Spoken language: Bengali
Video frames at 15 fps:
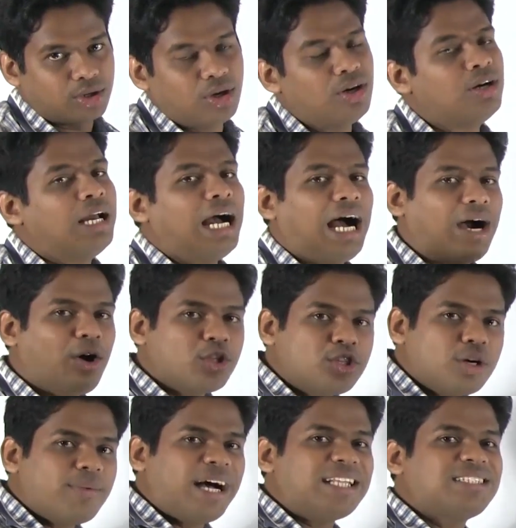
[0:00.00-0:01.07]
করো
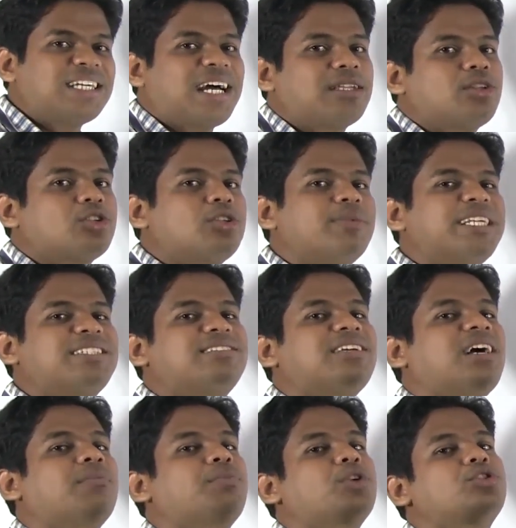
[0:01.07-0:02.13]
অথবা চার দশমিক
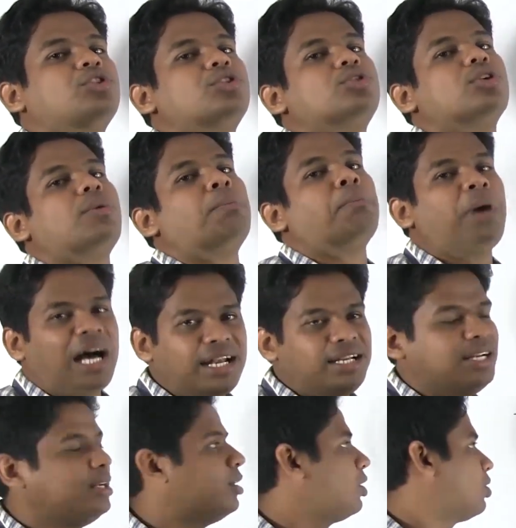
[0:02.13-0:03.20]
স্থান পর্যন্ত মান
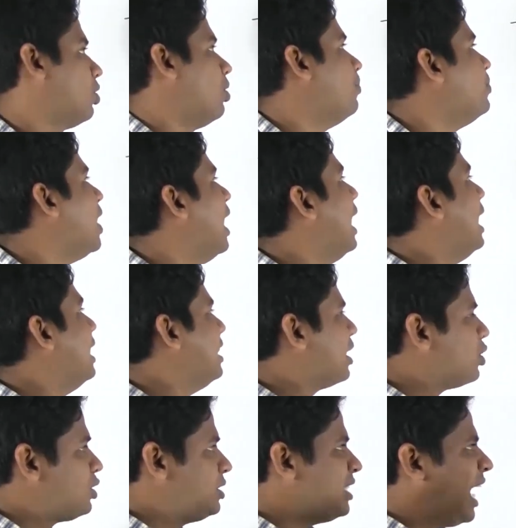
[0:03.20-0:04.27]
নির্ণয় করো
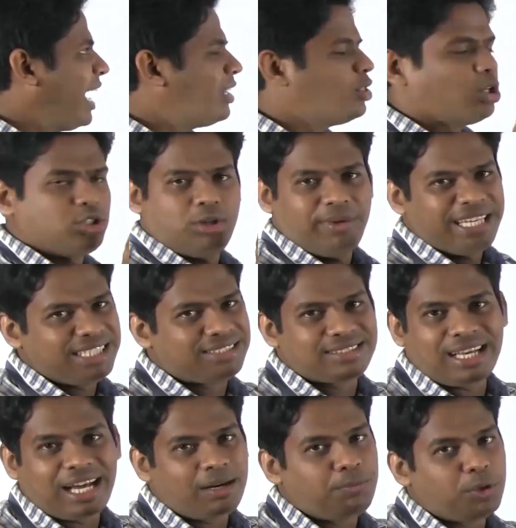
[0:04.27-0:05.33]
দেখো চার দশমিক
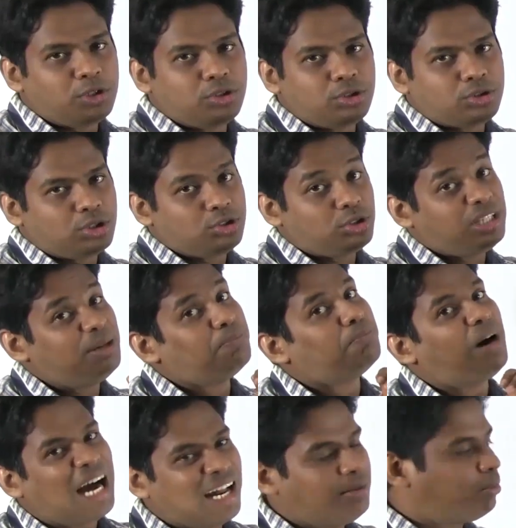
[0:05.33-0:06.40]
স্থান পর্যন্ত যদি
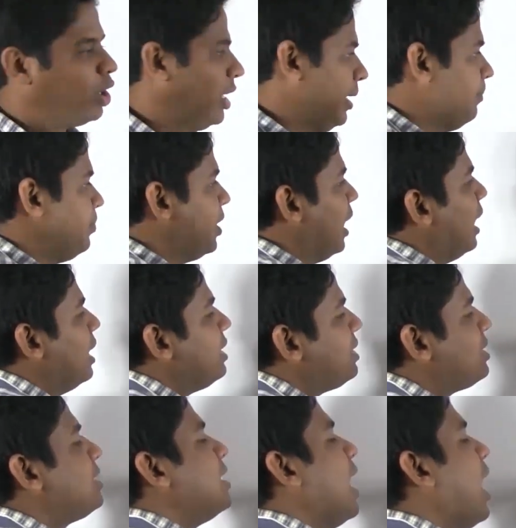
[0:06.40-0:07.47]
মান বলে
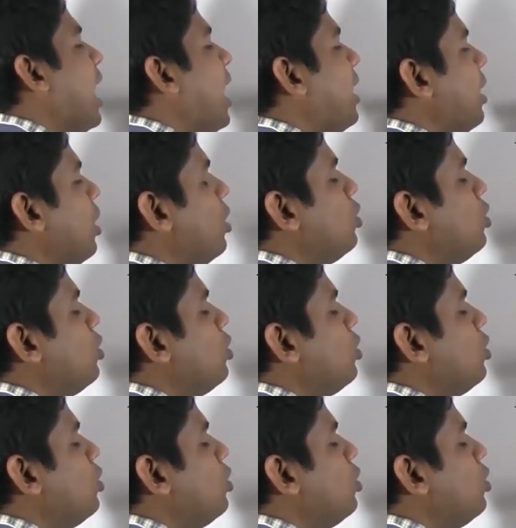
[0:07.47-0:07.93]
চার